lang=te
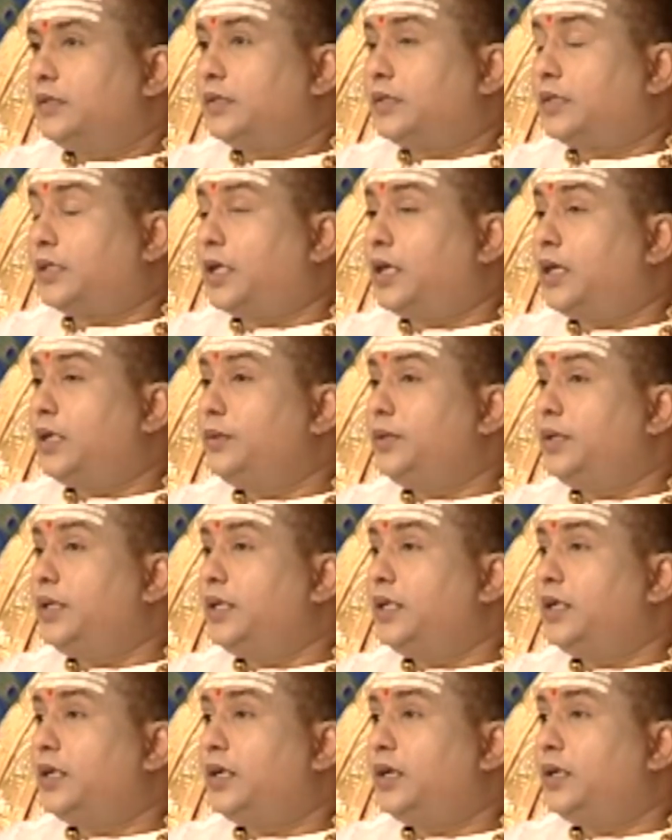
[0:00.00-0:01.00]
తాను
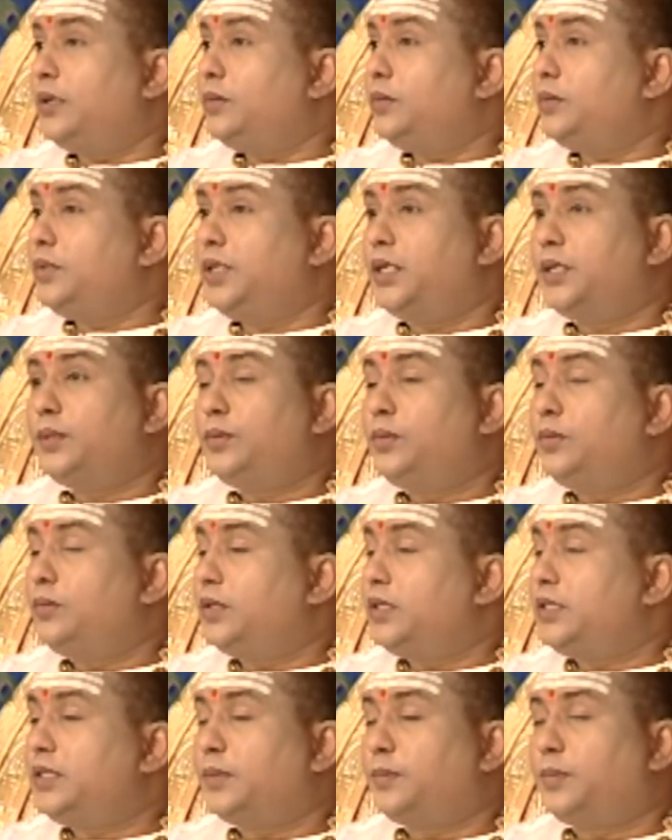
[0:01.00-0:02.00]
ఏనాడు దేవుడు
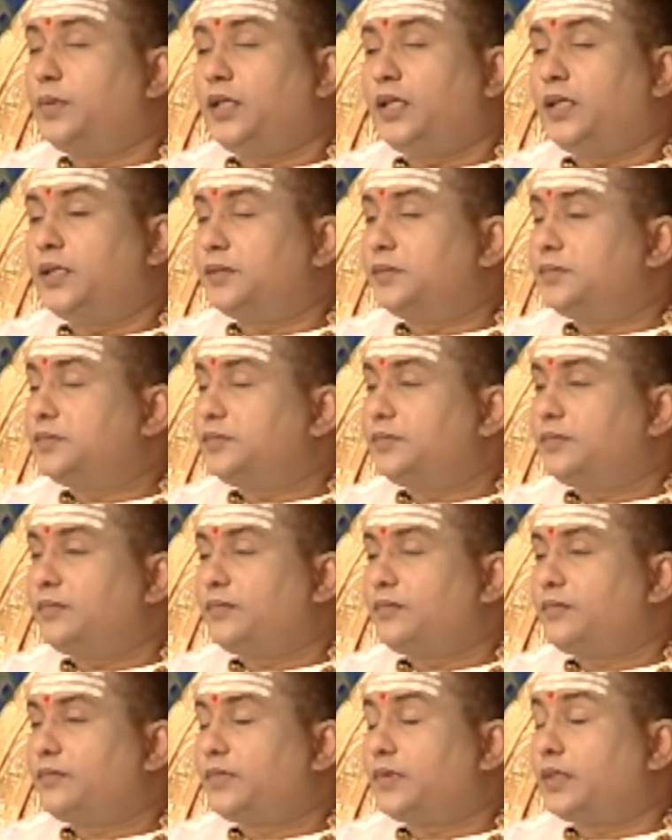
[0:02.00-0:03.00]
అని చెప్పలే
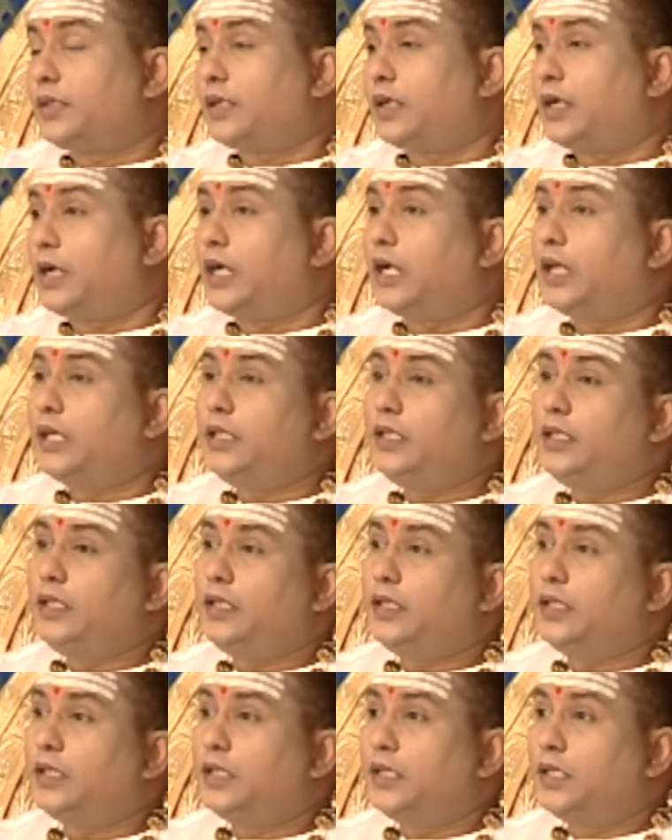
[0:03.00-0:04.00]
కానీ
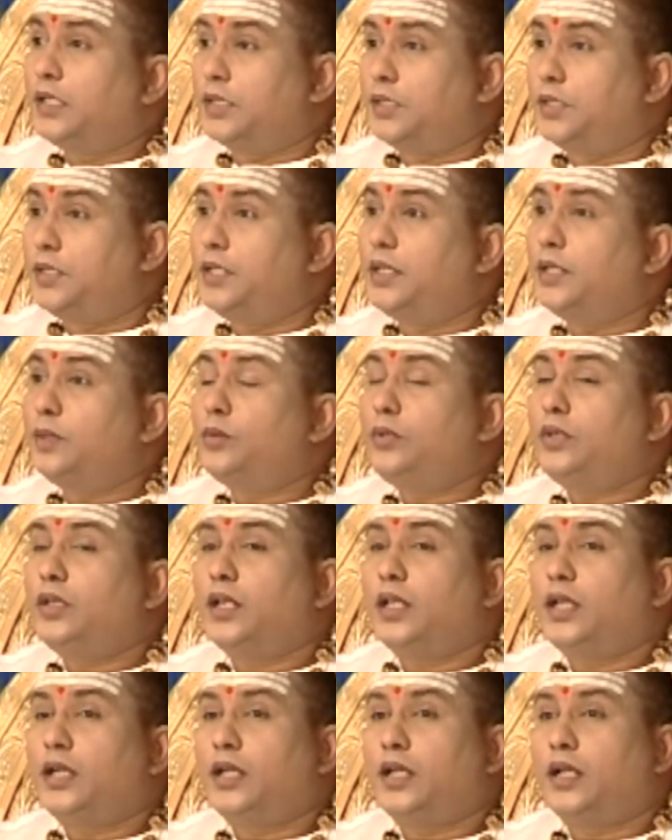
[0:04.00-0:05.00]

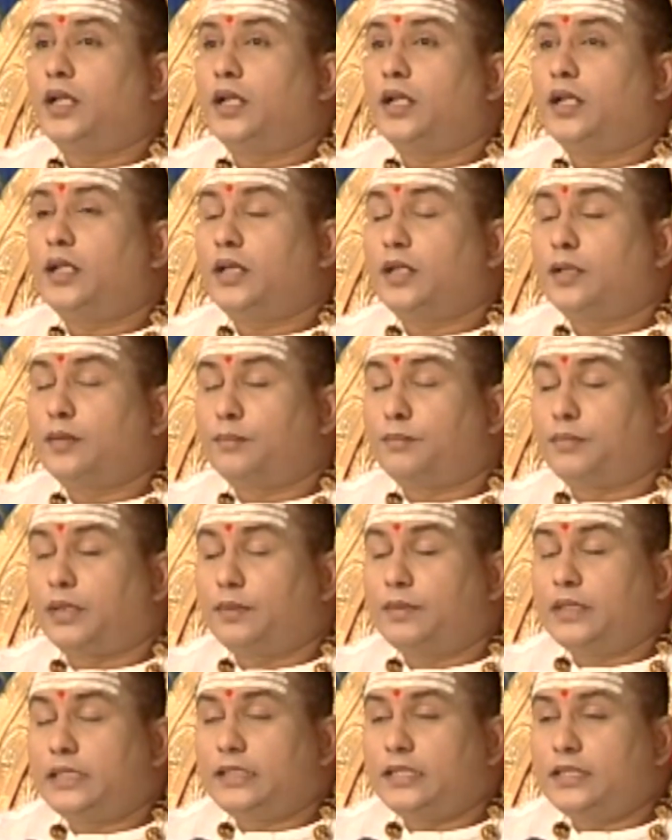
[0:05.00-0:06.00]
దేవుడిలాగా
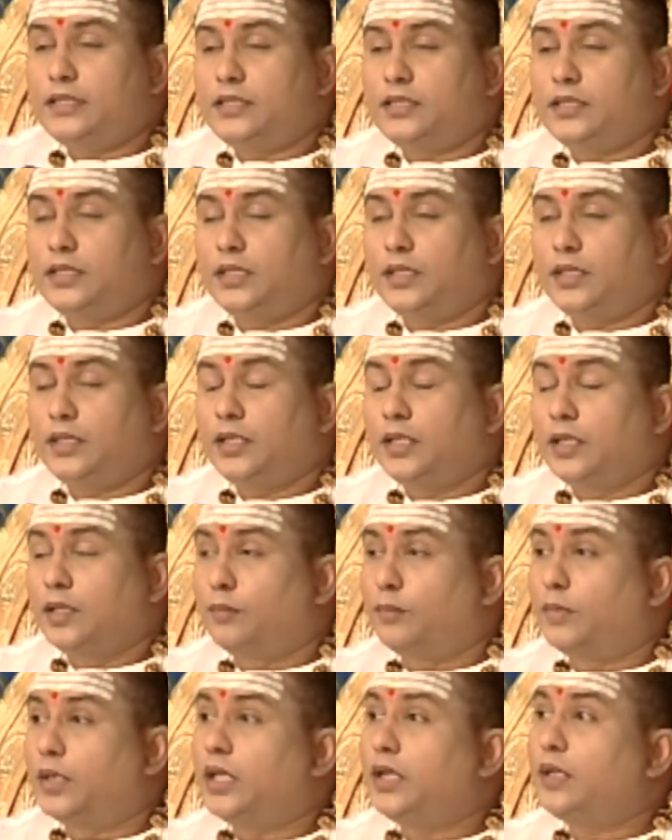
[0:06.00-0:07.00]
ప్రవర్తించి
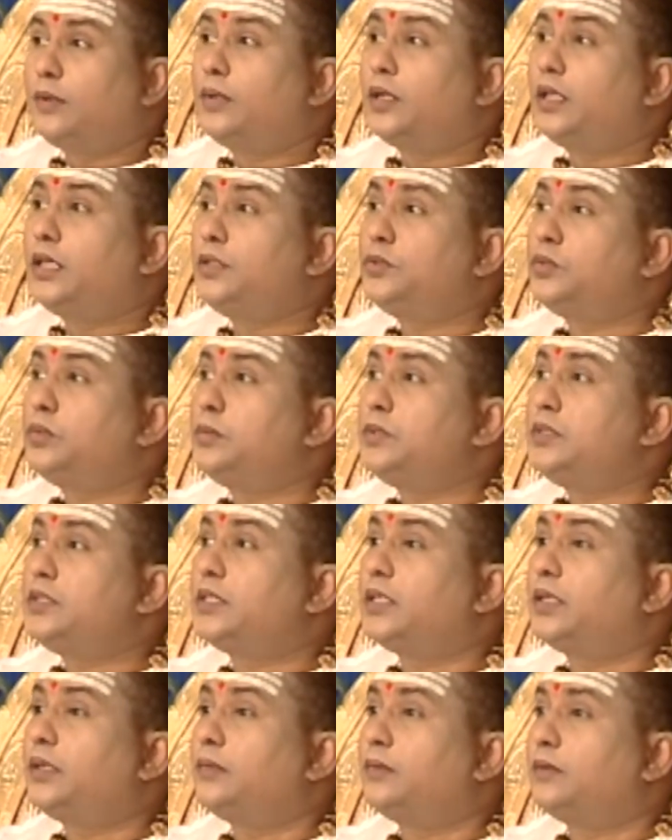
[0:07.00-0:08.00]
మానవాళికి
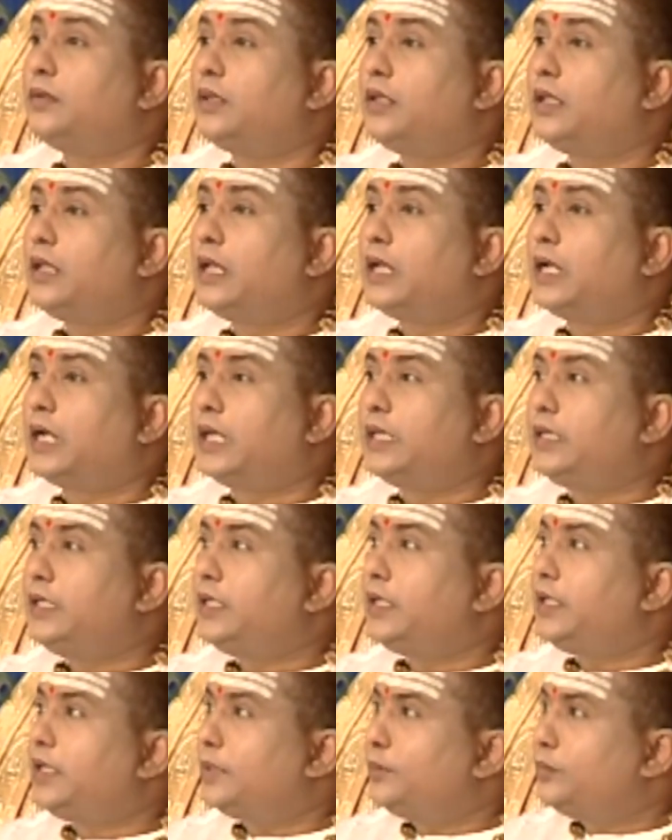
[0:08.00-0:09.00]
చూపించాడు అందుకే
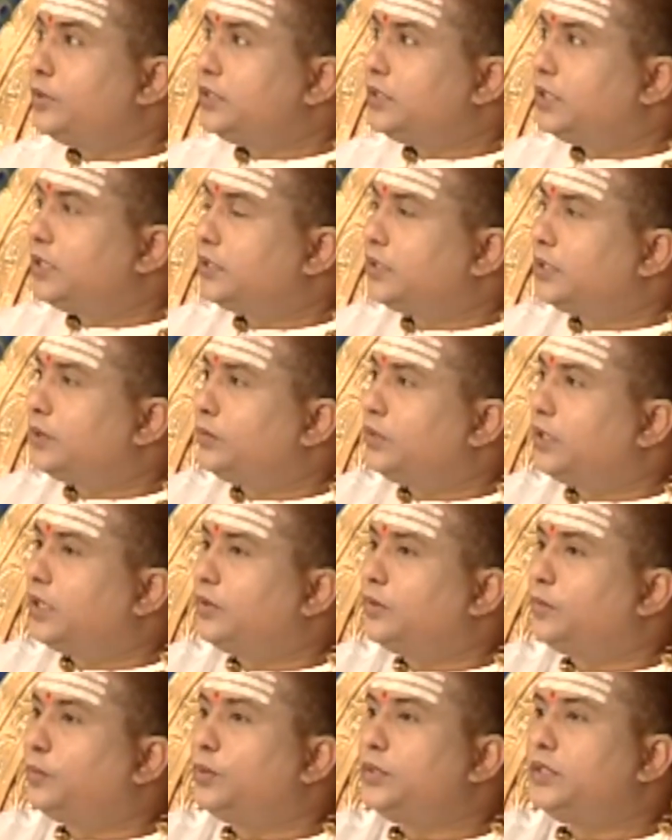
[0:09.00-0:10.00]
టెంపుల్స్ కడతా ఉన్నారు
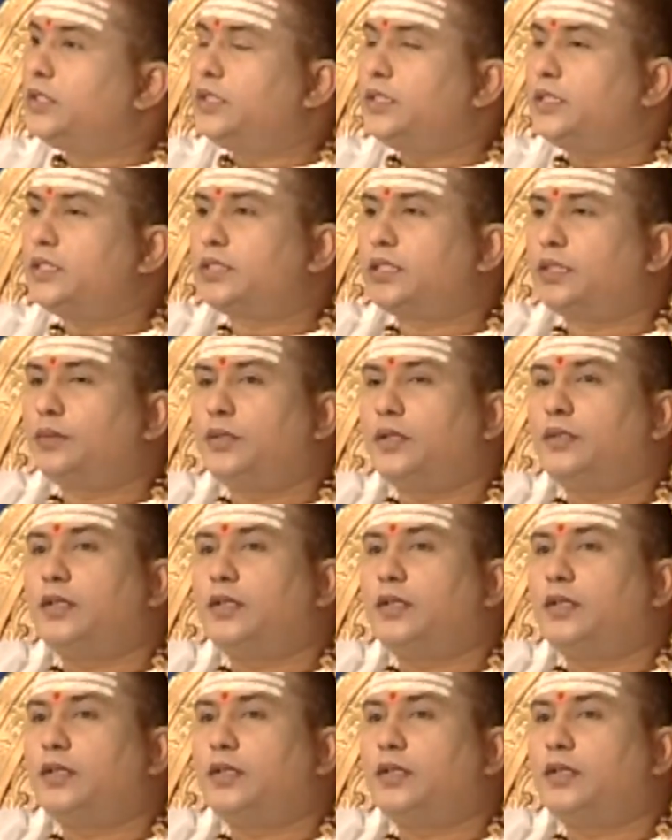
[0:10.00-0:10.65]
పూజలు చేస్తూ ఉన్నారు